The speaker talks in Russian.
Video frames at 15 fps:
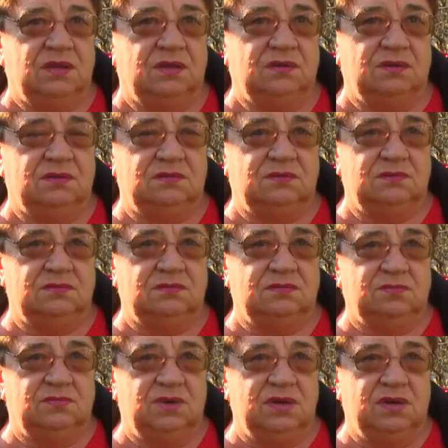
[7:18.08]
э,
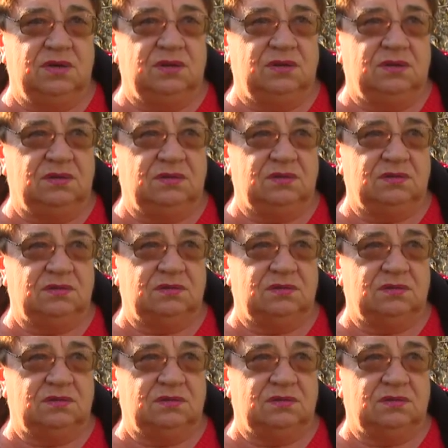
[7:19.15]
мы